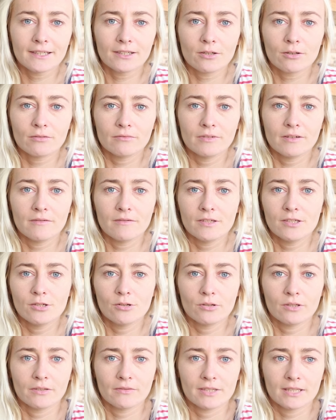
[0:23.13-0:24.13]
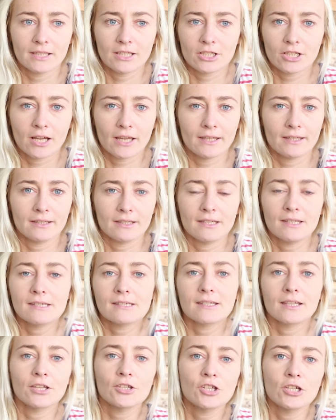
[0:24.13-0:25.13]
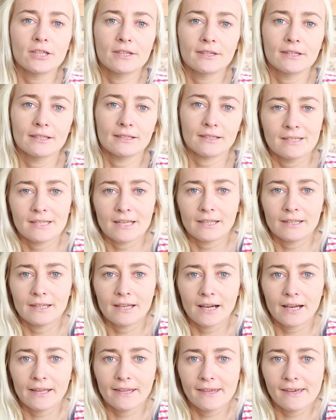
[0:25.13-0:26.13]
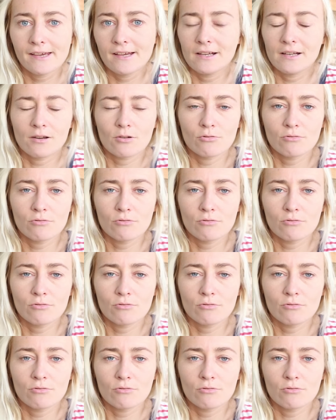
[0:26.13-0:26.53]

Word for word: которые вы ведете, все даже какие-то незначительные задания,